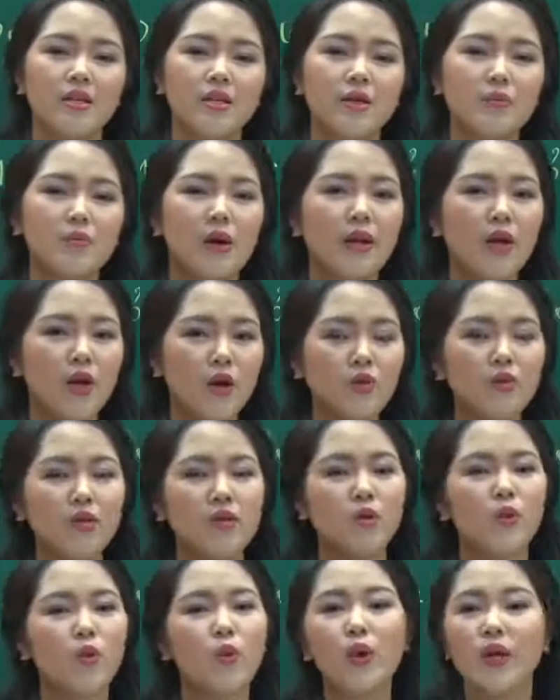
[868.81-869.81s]
thế nhưng mà nếu
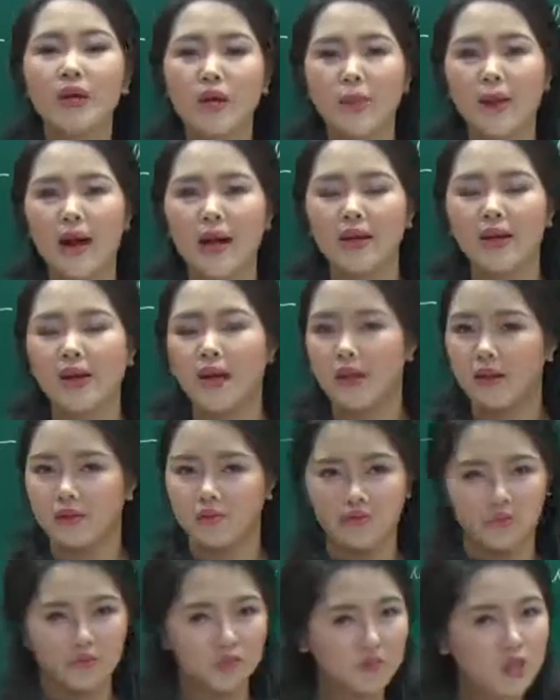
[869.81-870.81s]
như cô khuyên các bạn để
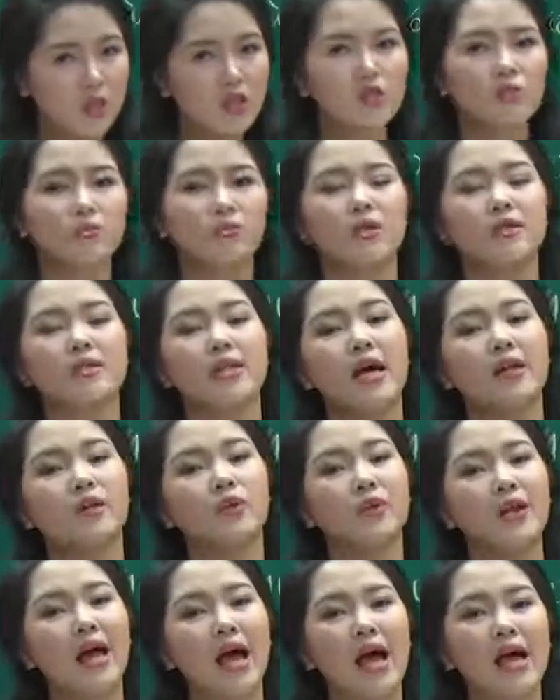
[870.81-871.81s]
tận dụng thời gian
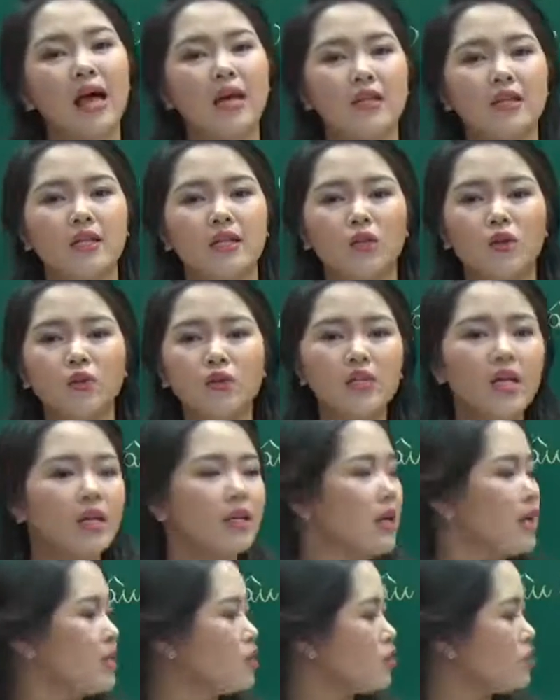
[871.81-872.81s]
tối đa thì tốt nhất
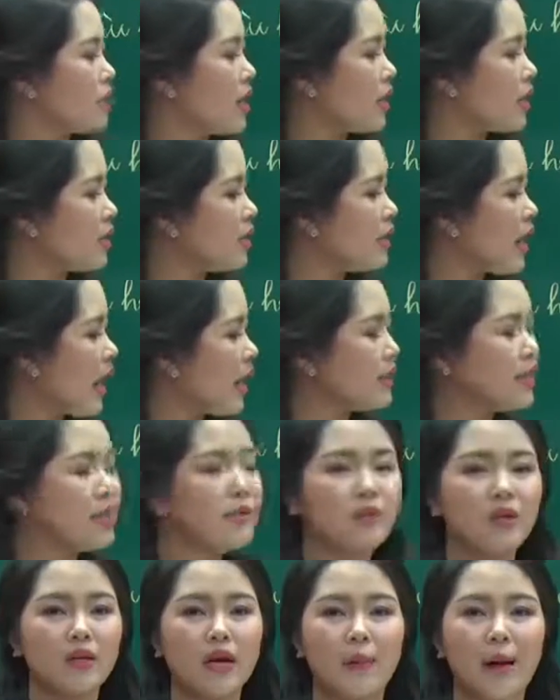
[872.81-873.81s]
là chúng ta khi đã
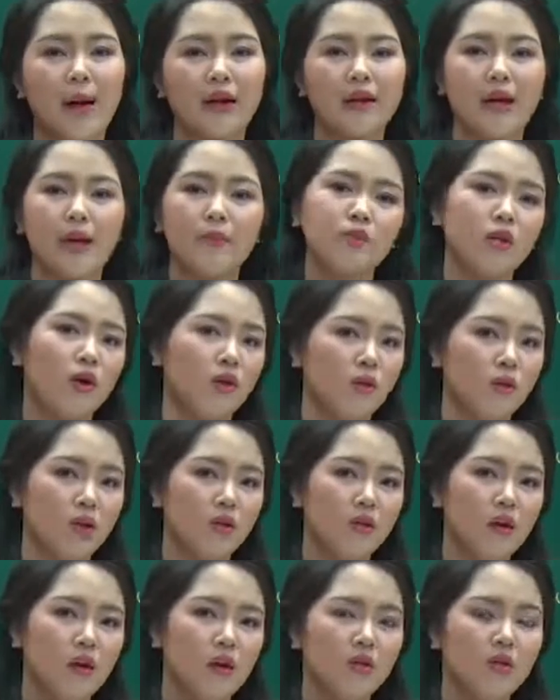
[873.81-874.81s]
tìm được đáp án các em chọn luôn
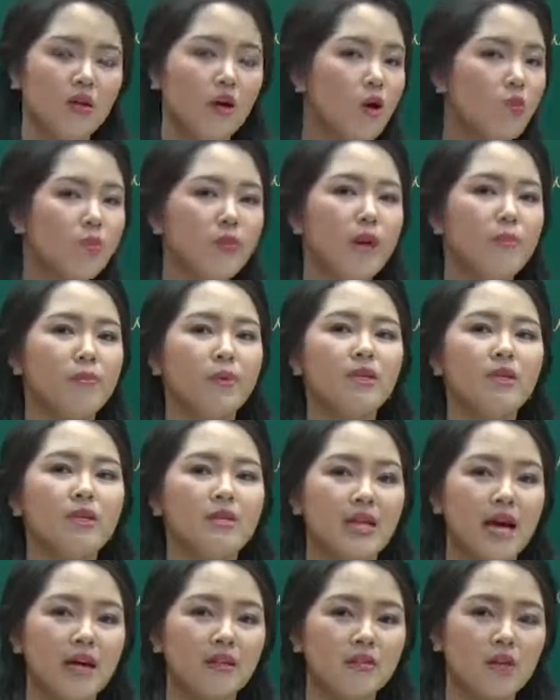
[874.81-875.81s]
nhưng không để mất
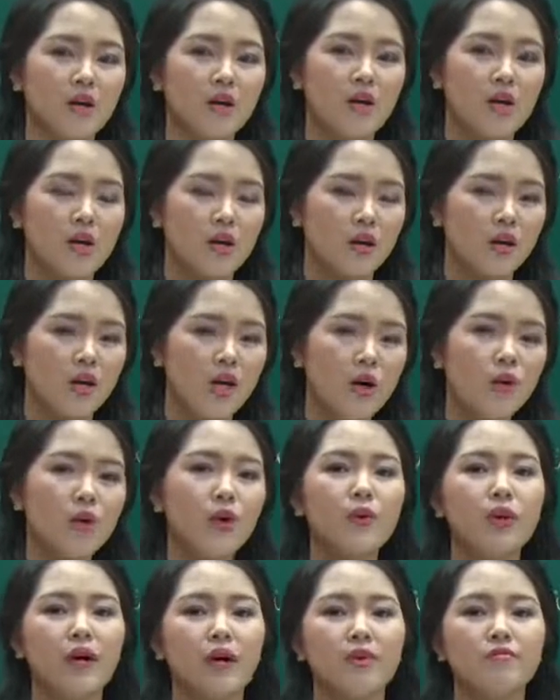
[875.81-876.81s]
thời gian nữa còn nếu
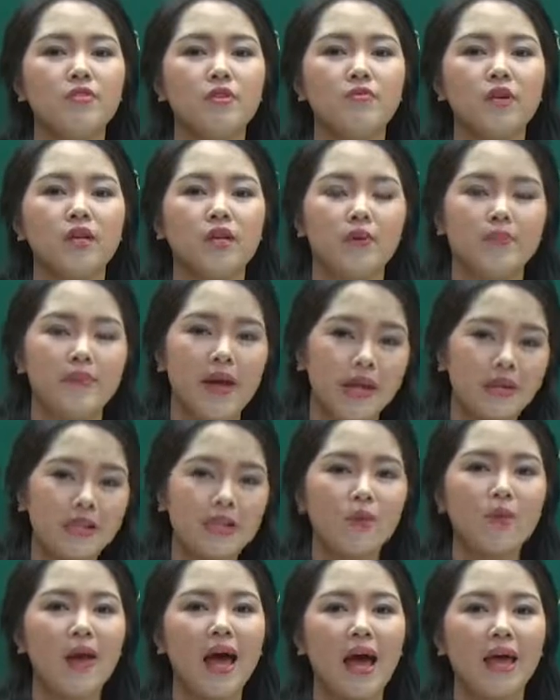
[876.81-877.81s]
câu nào các em phân vân các em đánh
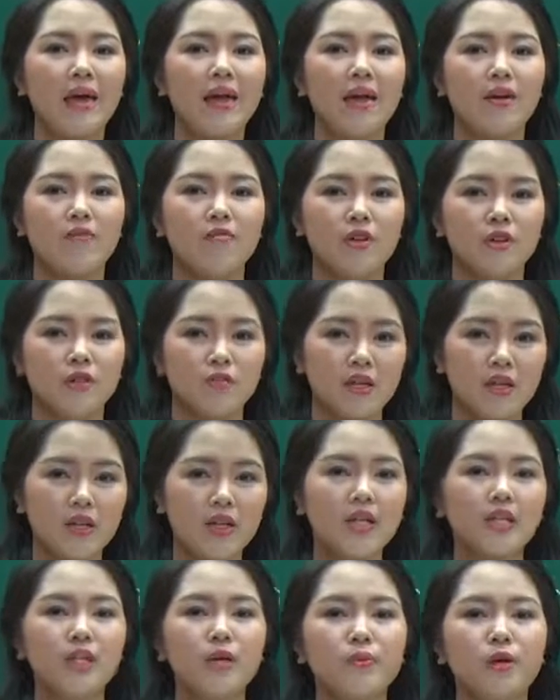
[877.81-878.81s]
dấu lại và chúng ta
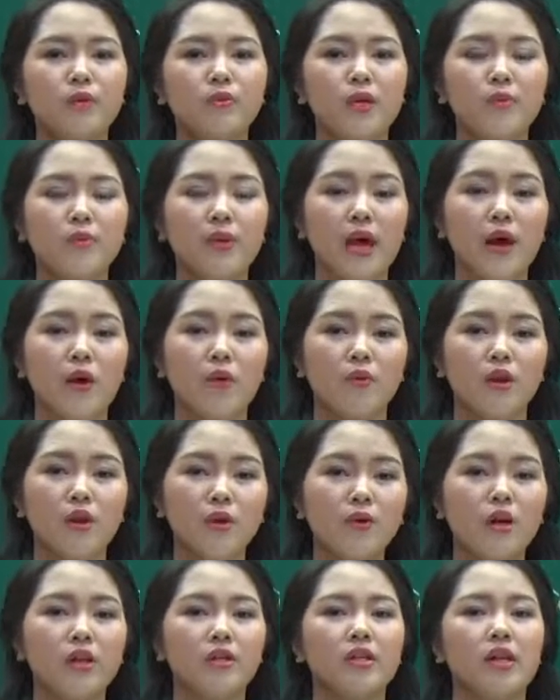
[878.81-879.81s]
đi tiếp câu tiếp theo
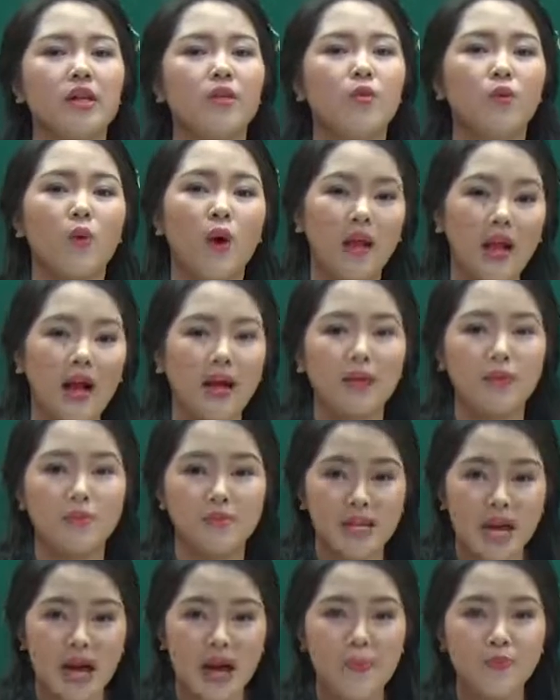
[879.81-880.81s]
nếu còn thời gian chúng quay lại kiểm
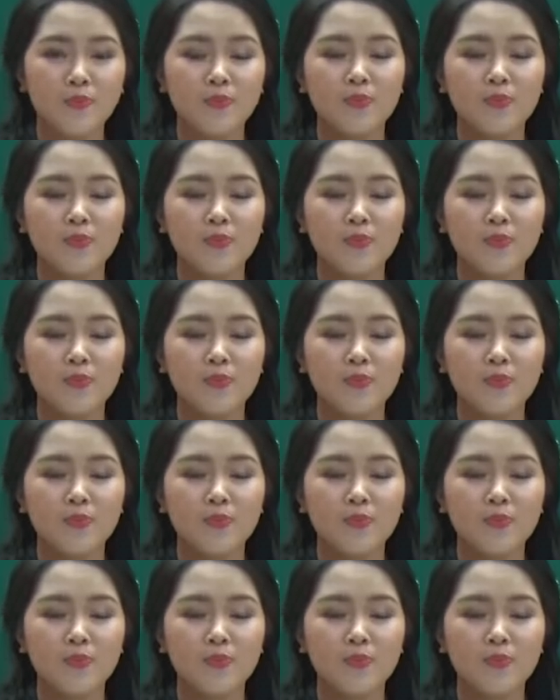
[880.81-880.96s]
tra